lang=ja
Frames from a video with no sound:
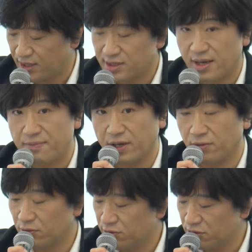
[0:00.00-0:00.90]
さんびゃく
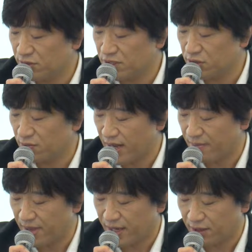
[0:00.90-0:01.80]
ろくじゅうにしゅは
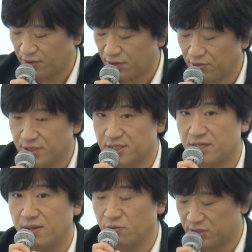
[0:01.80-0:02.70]
明確に類似し
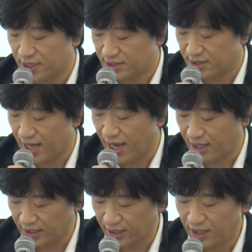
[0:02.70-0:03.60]
ない文字列であり、